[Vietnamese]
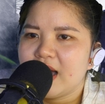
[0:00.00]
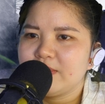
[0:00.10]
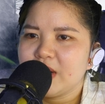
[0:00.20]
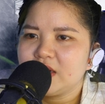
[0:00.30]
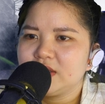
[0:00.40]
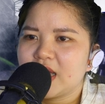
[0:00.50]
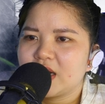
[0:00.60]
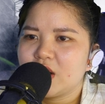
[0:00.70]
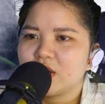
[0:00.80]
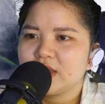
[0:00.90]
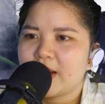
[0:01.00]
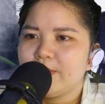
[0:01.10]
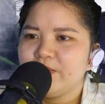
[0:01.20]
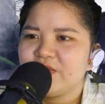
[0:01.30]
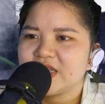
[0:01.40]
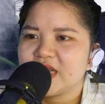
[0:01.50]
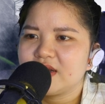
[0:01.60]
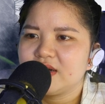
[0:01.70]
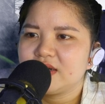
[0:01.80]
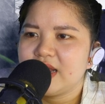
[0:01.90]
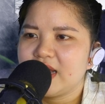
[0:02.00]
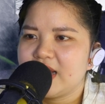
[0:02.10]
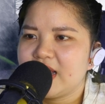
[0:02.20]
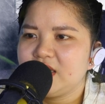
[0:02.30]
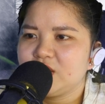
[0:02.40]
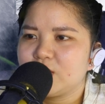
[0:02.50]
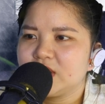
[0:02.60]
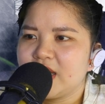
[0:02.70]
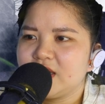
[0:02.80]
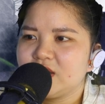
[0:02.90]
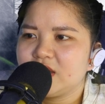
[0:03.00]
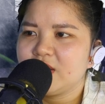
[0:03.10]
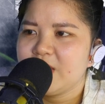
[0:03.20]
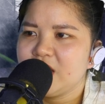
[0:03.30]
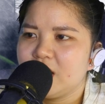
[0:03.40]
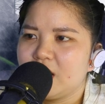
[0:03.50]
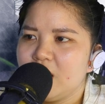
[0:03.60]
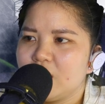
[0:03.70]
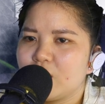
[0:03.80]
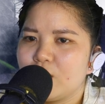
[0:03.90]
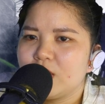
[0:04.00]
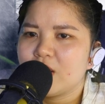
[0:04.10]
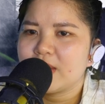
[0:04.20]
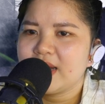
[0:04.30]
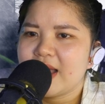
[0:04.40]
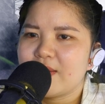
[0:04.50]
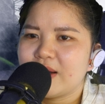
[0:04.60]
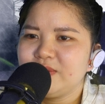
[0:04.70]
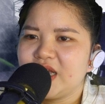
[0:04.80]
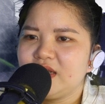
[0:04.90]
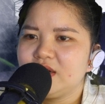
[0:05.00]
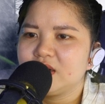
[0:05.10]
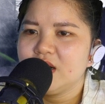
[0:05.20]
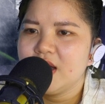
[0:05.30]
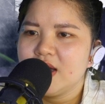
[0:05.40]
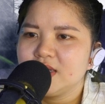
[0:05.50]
ánh mắt Hứa Thanh đỏ thẫm và sát cơ đè nén trong cơ thể cho tới bây giờ cũng không cách nào áp chế nữa,